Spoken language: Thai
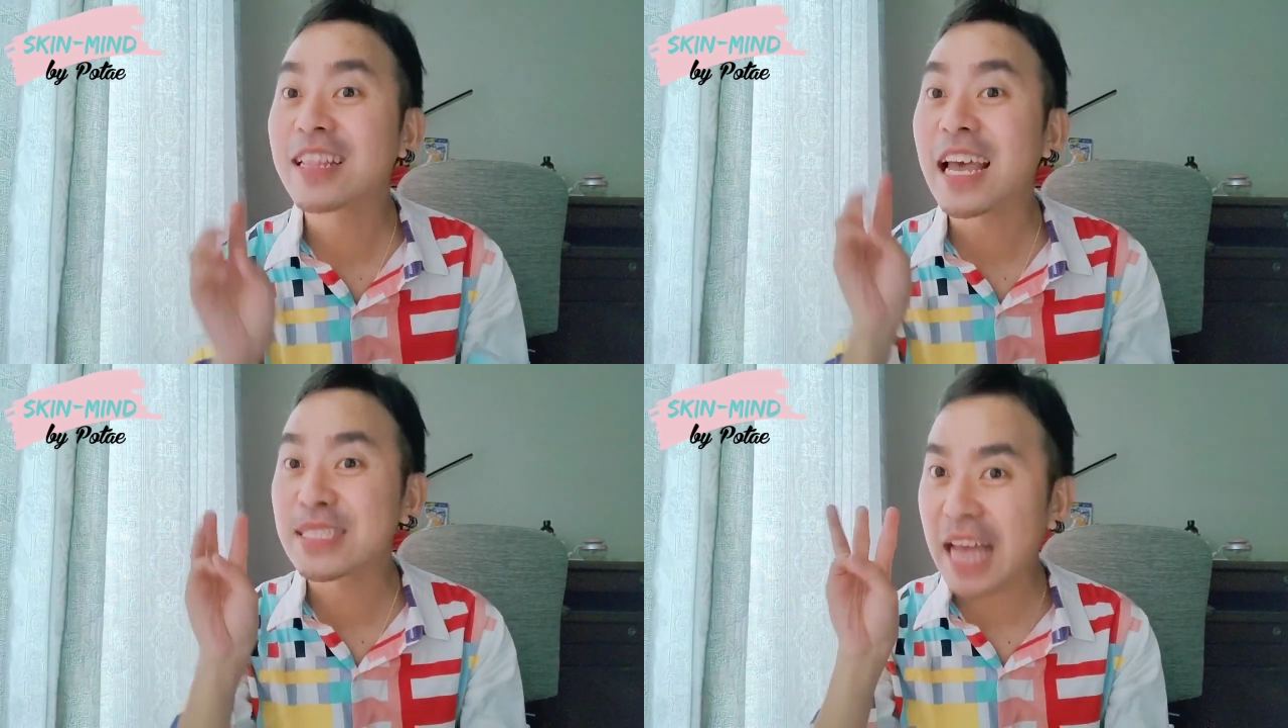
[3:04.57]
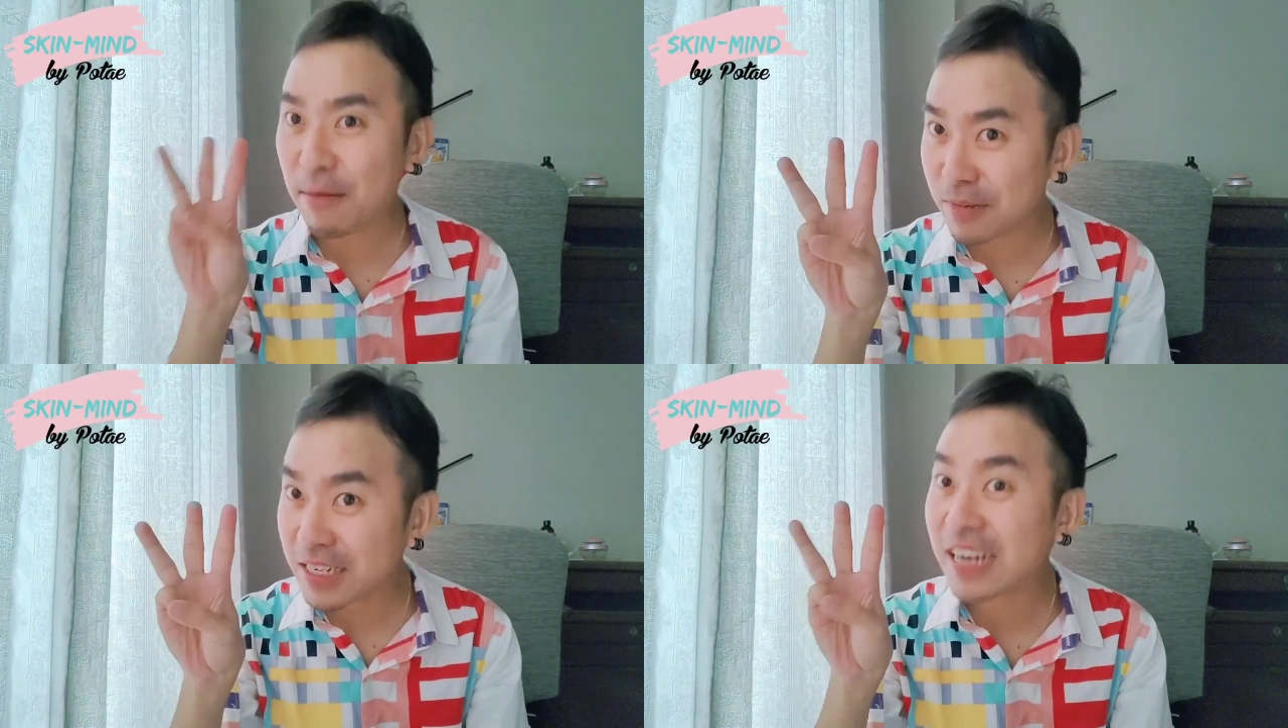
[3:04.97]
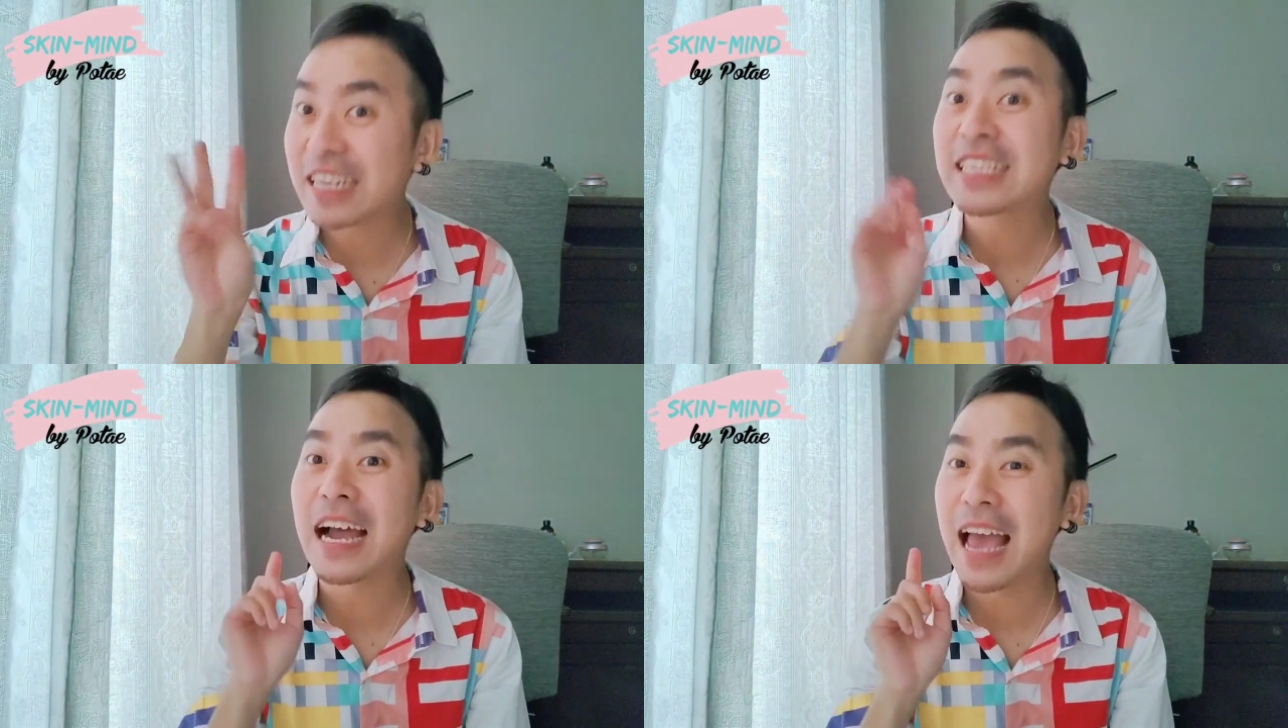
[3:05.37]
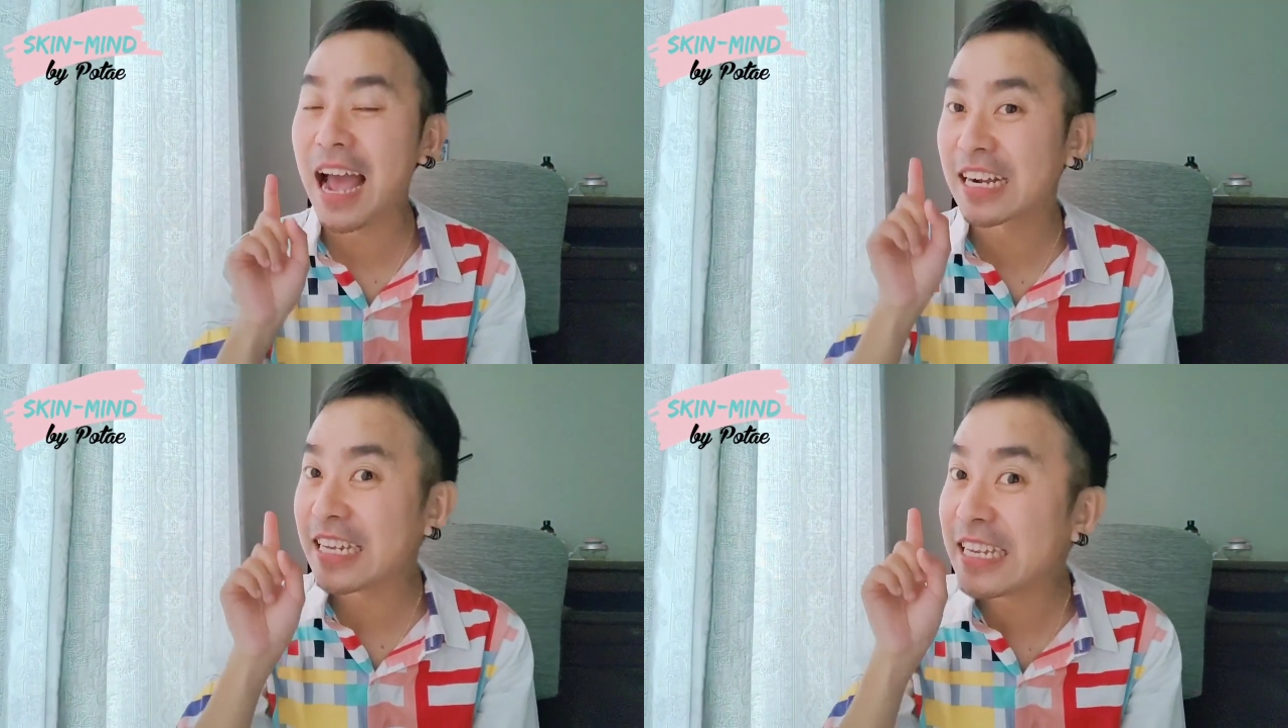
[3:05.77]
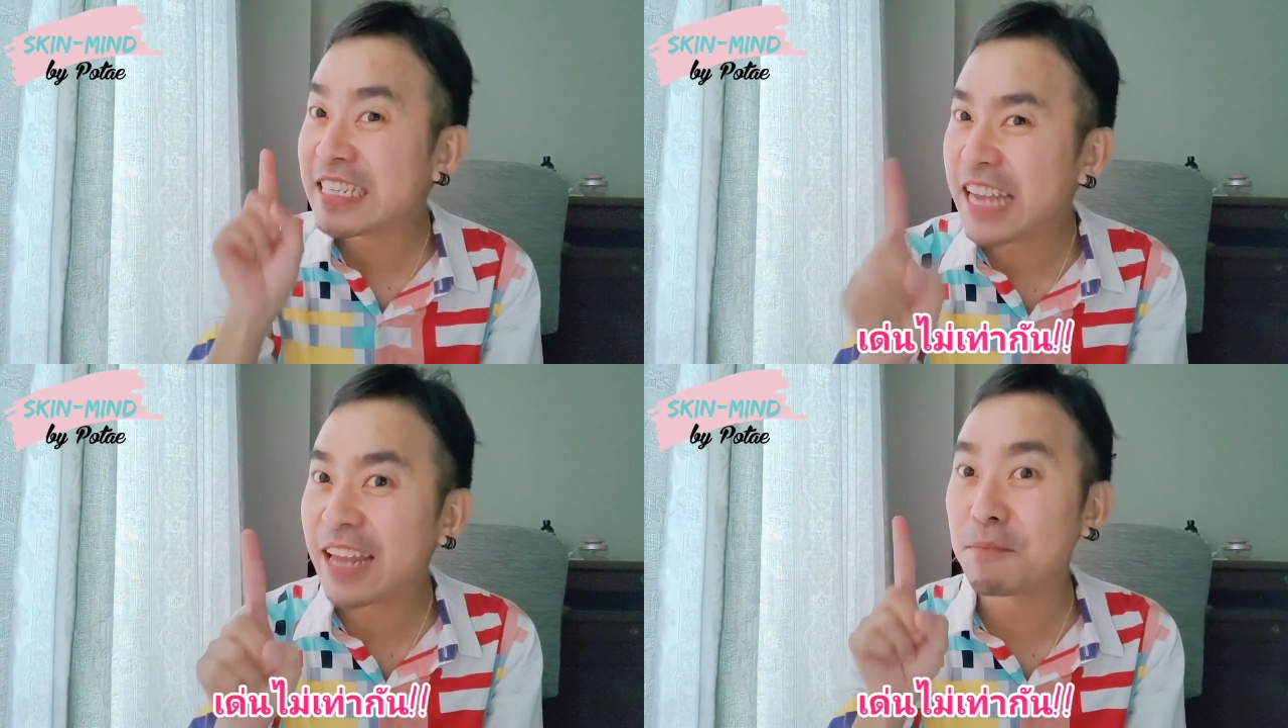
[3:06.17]
แต่3เรื่องนี้ต่างหากที่
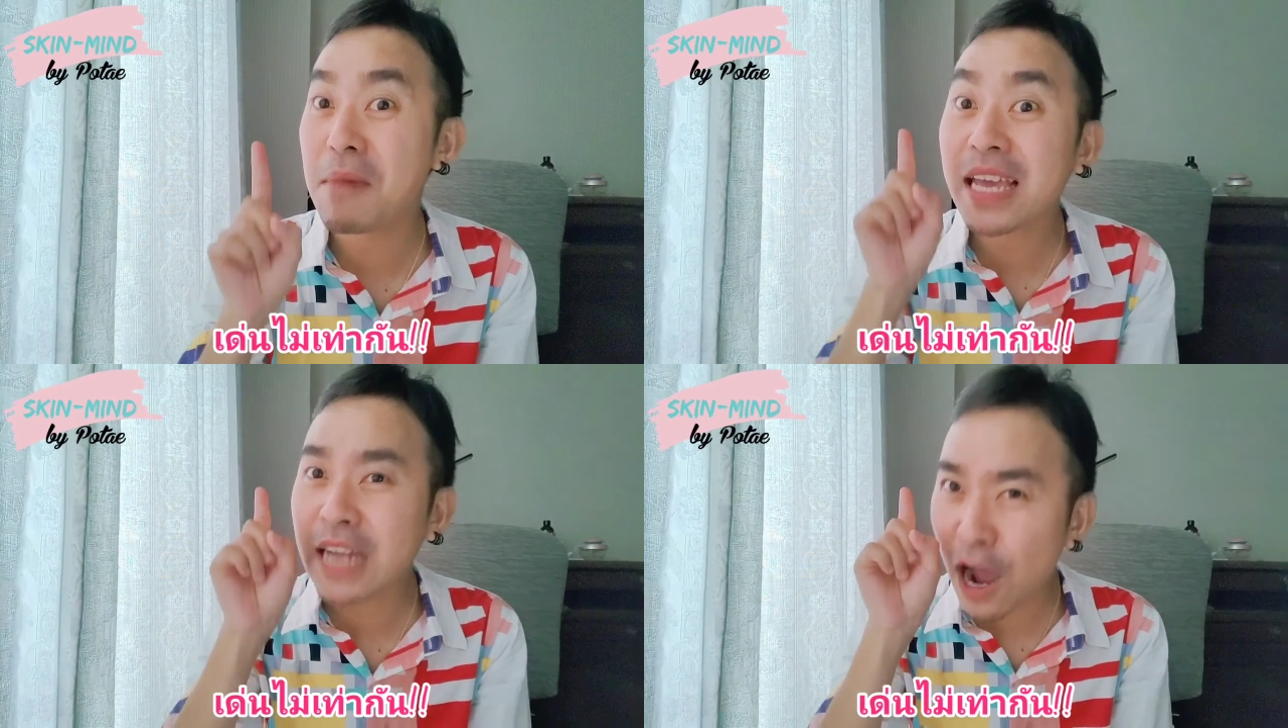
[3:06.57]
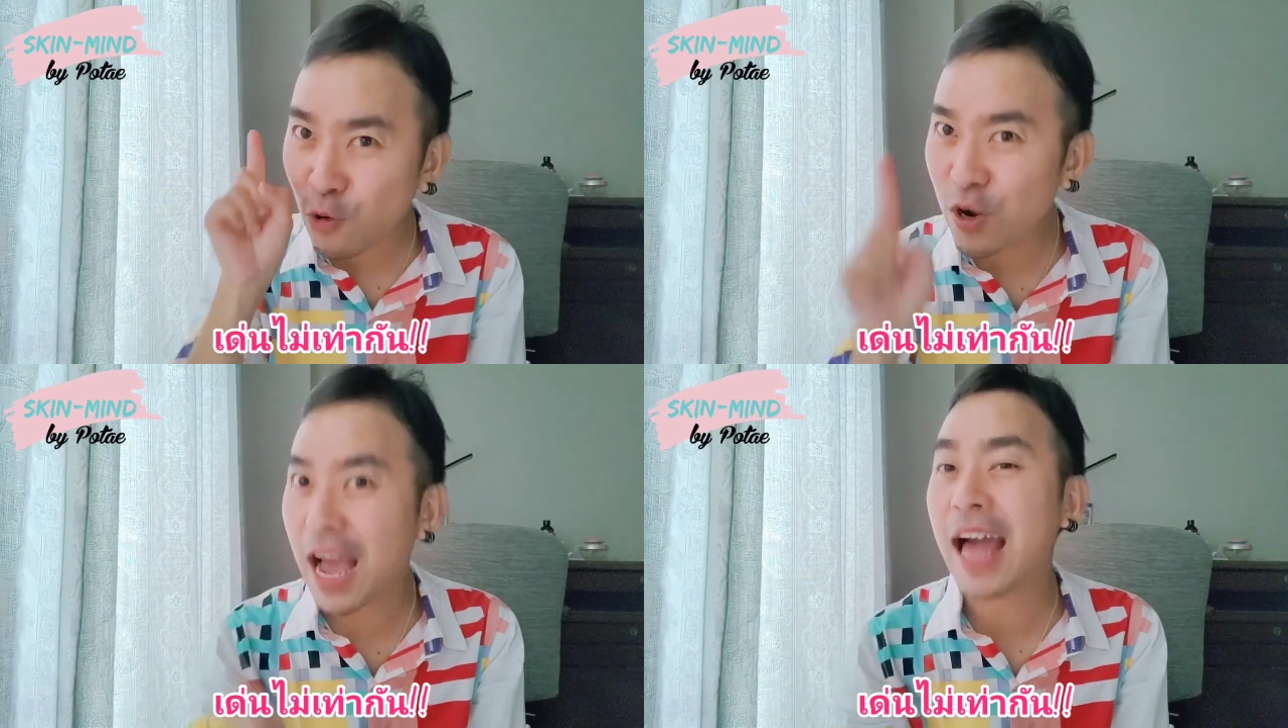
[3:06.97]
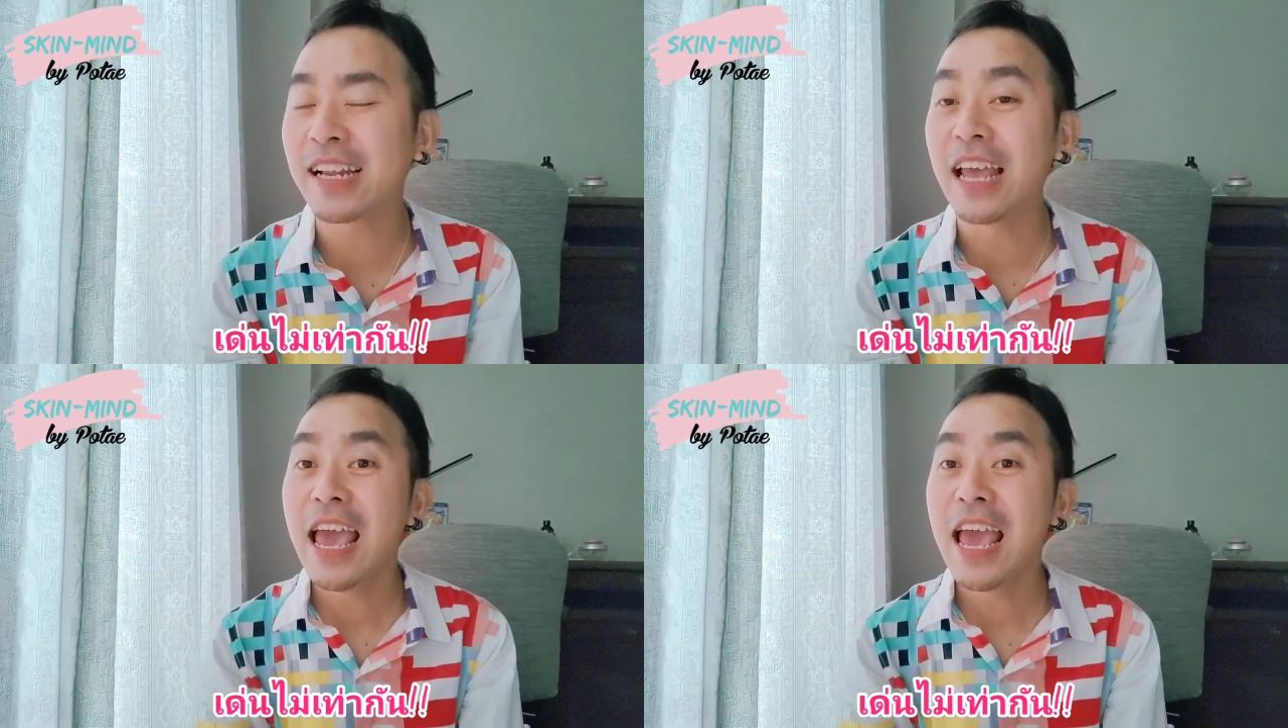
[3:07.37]
เด่นไม่เท่ากัน